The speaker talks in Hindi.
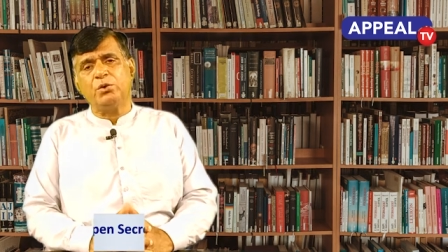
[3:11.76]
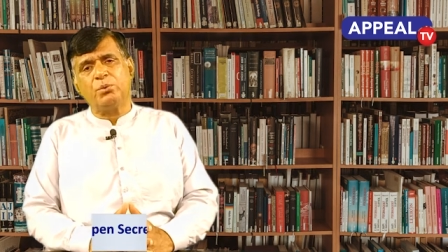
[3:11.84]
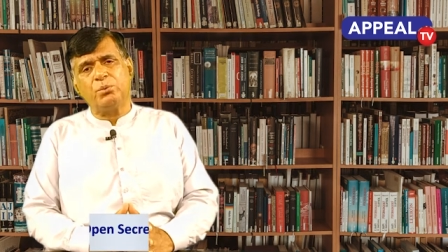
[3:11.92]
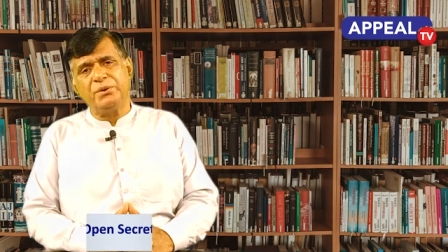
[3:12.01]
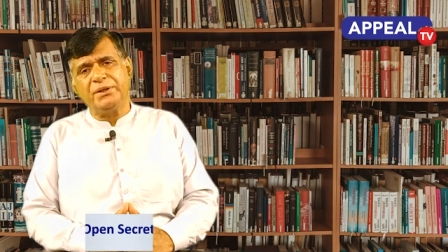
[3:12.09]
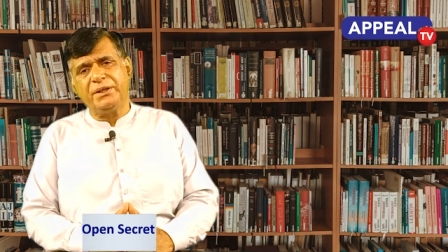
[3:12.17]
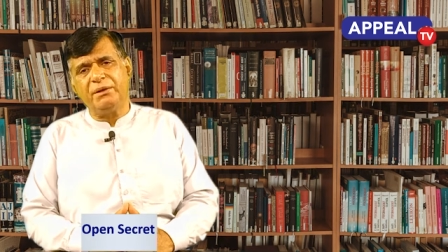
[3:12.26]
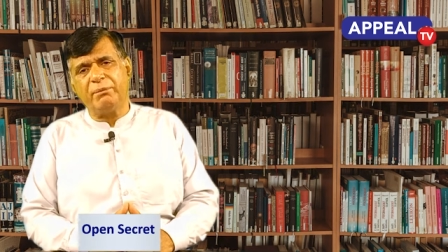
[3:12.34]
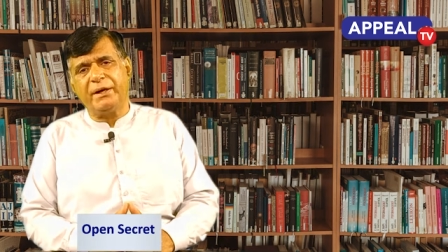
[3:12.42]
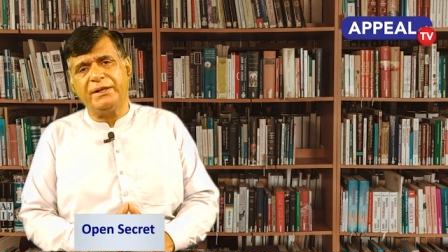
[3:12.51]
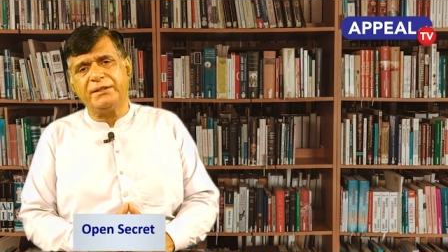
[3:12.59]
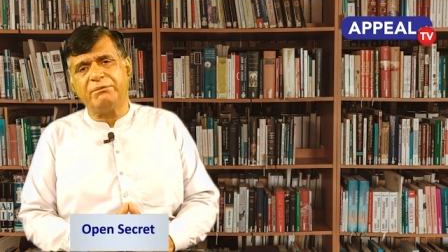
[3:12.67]
तो उनकी
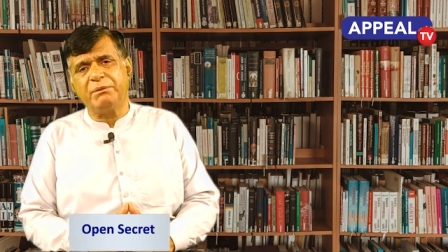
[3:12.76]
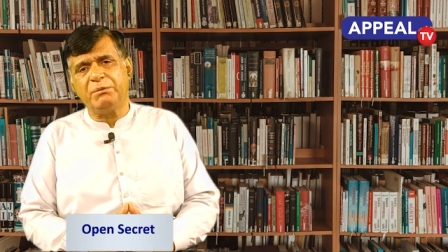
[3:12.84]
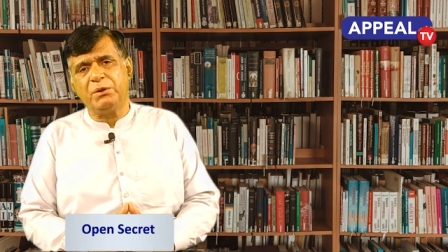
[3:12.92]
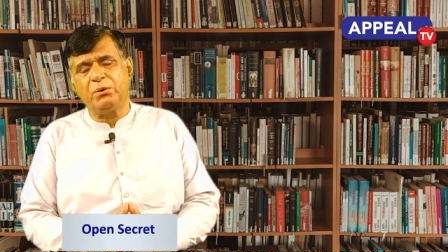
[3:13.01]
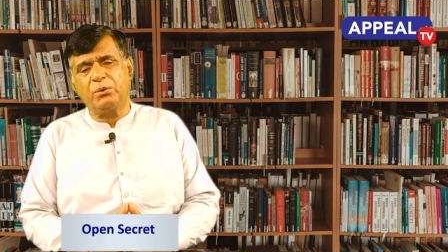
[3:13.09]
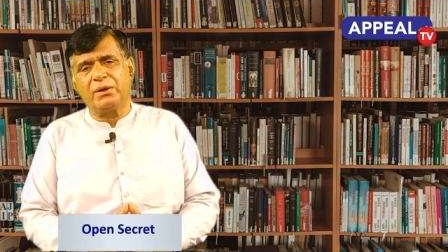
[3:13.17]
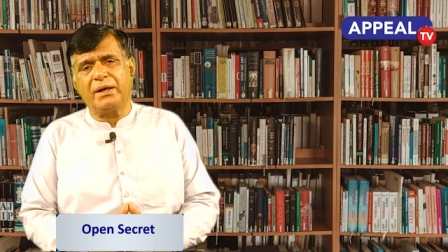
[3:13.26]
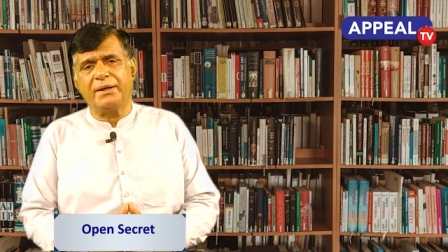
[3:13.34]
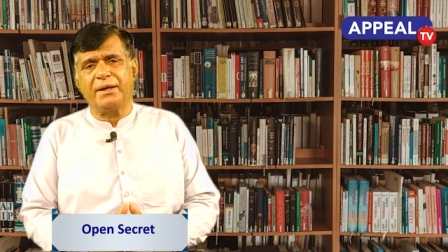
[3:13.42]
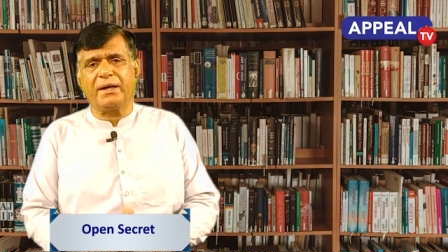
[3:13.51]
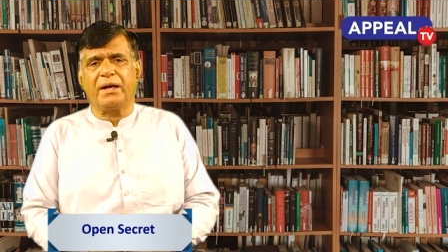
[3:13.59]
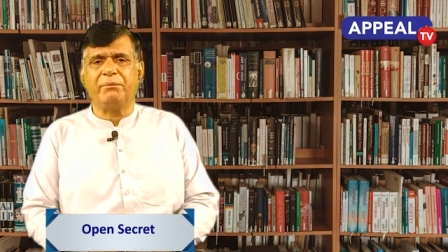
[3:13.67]
हिमायत में भी लोग
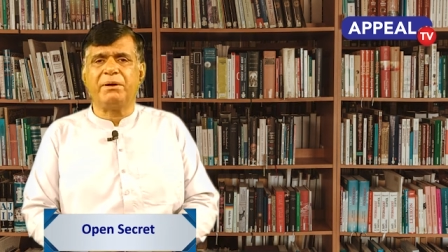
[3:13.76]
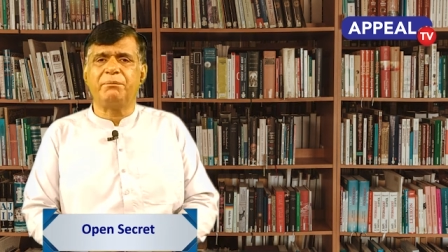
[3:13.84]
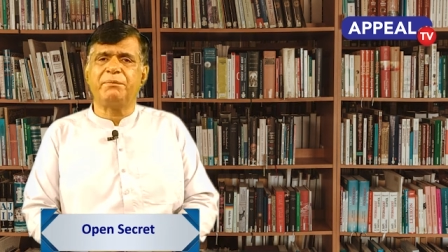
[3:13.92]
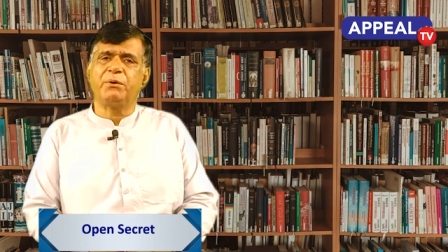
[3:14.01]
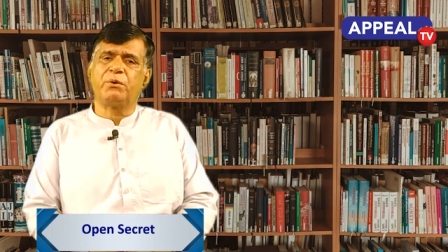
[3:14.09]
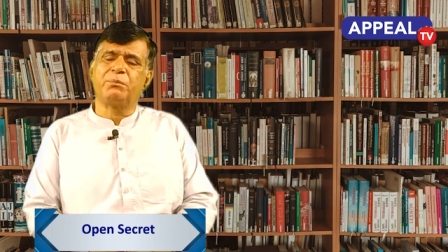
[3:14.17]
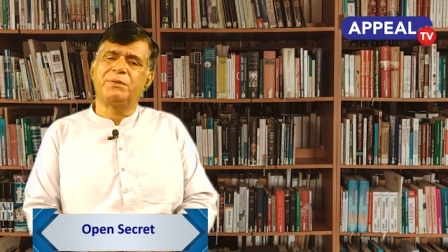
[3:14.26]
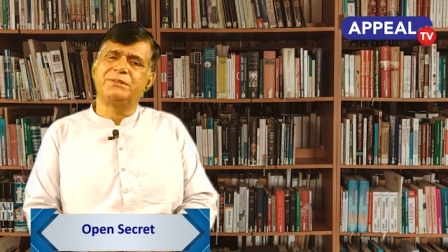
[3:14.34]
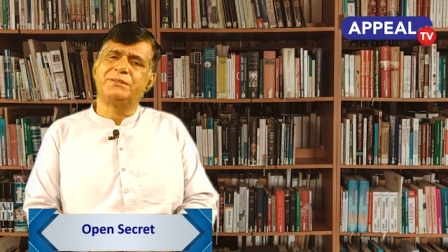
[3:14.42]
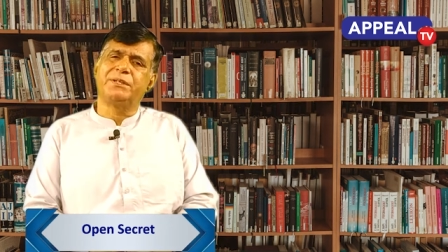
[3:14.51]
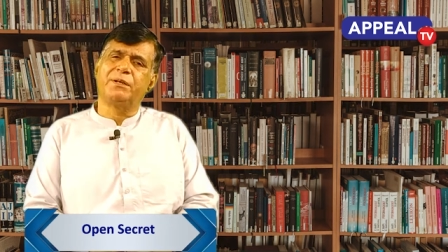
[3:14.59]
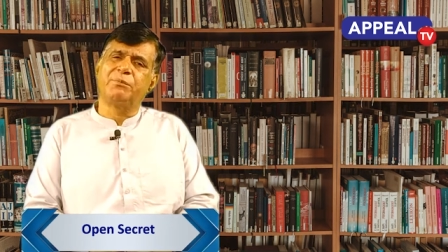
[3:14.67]
खाना काबा में और
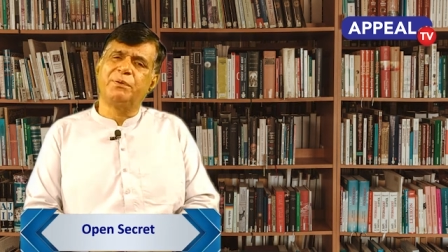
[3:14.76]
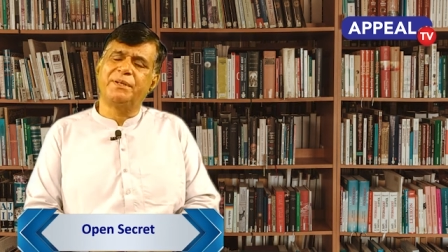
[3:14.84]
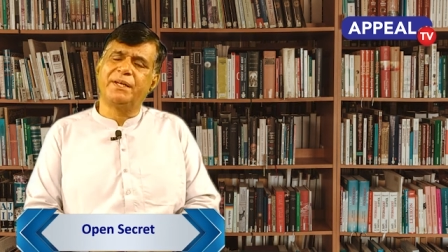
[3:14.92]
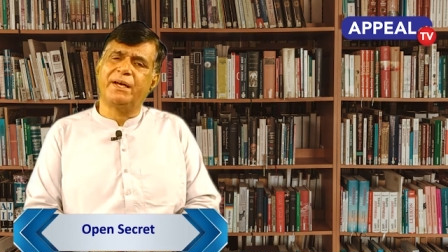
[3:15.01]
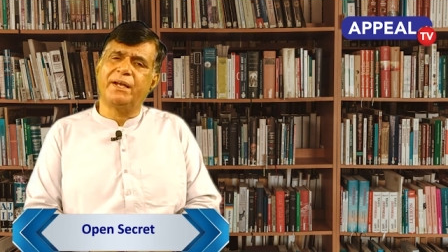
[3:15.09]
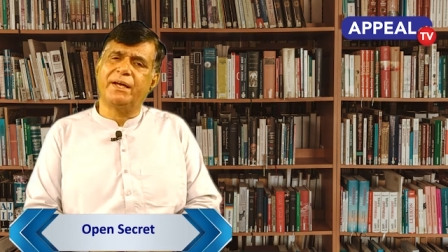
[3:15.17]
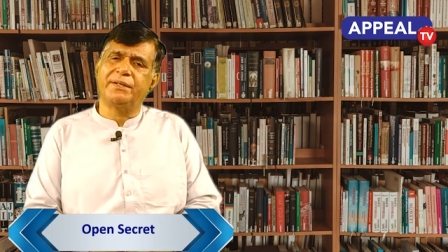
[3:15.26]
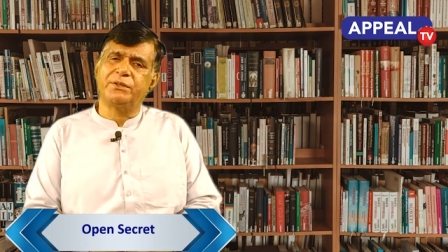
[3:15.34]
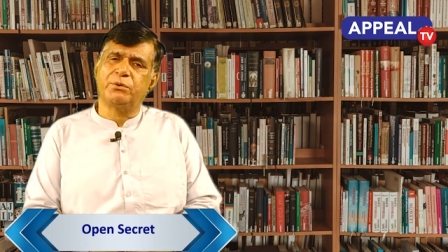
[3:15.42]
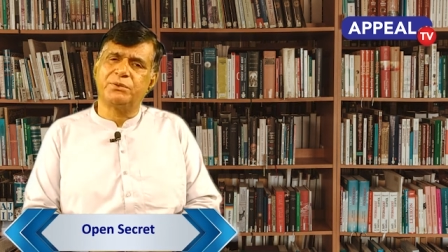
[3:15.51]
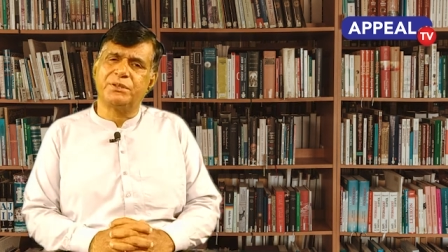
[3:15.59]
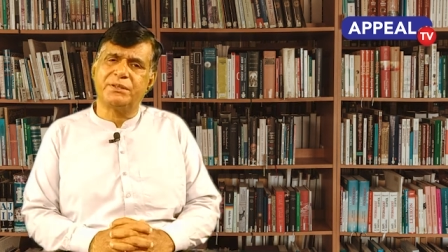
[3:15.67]
मस्जिद नबियों निकल आए
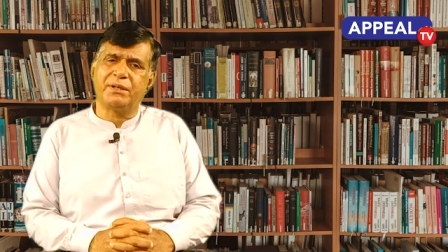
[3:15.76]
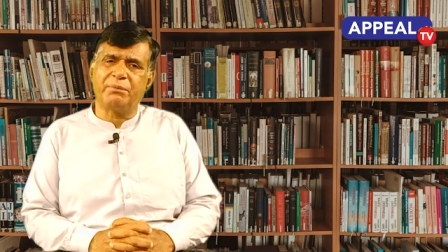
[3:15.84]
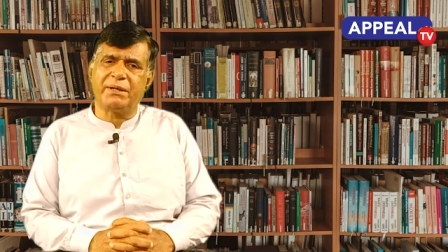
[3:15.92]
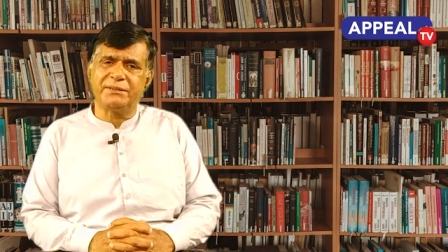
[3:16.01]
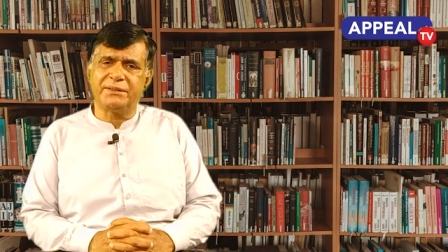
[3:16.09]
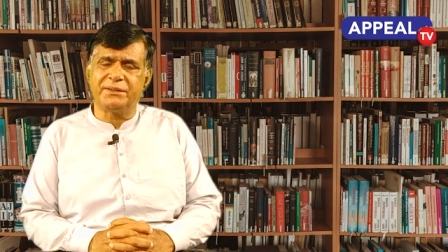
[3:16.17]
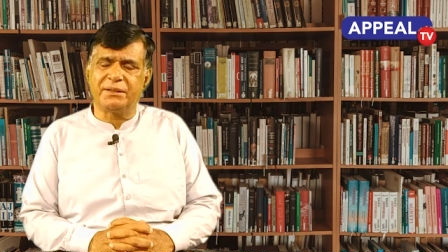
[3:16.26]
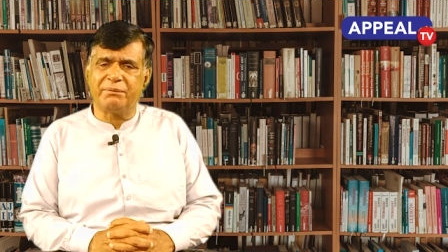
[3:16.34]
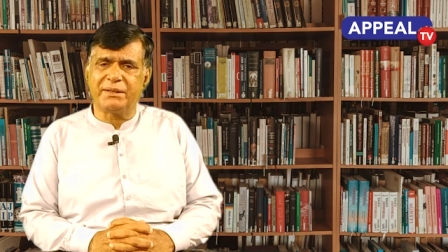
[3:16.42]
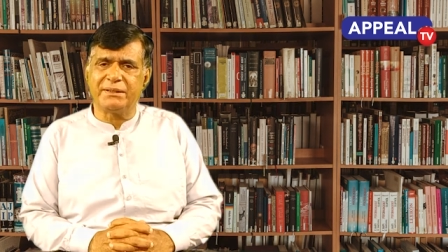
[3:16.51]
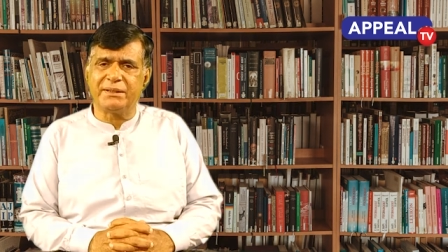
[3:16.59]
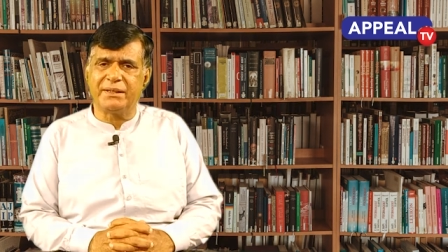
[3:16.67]
थे और जिंदाबाद
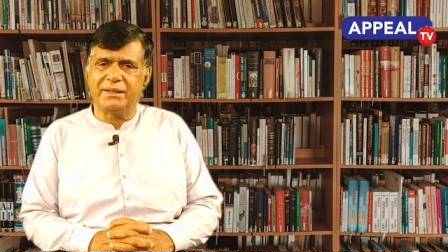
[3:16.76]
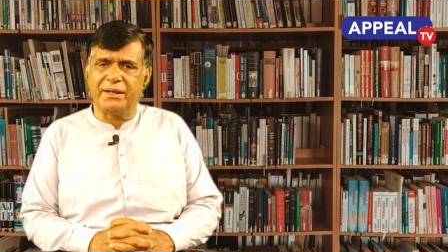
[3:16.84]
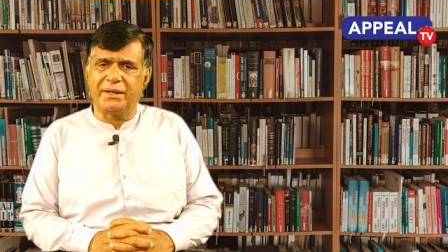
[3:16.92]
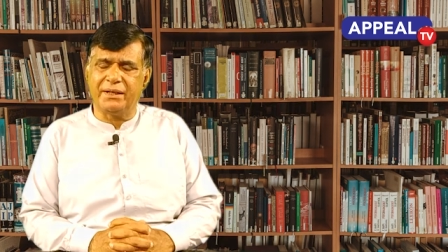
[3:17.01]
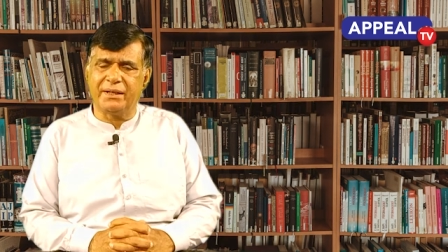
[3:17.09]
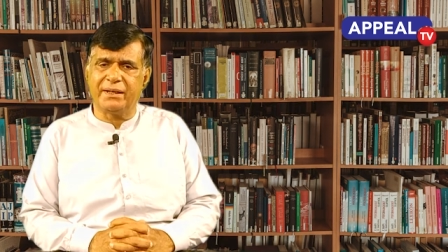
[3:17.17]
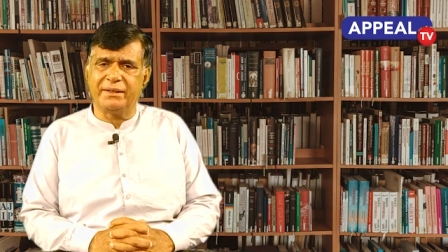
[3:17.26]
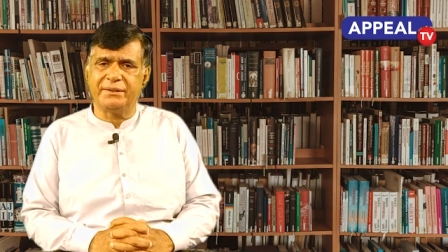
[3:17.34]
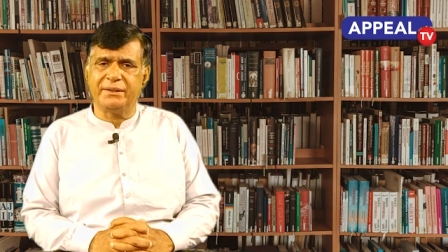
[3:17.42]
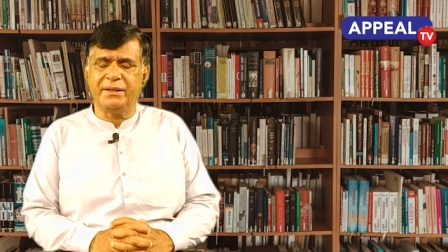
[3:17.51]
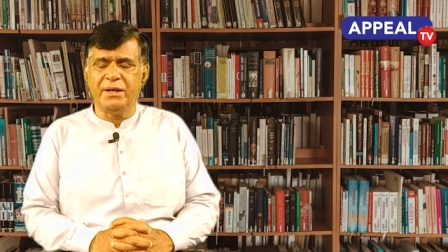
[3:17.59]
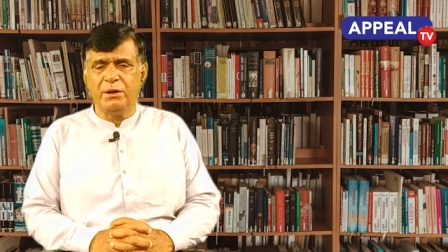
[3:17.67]
जिंदाबाद के नारे लगाए
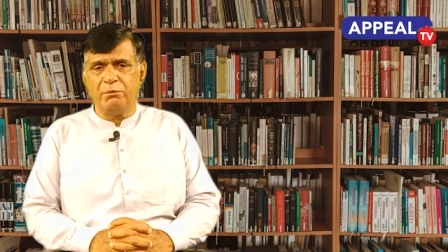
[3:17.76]
थे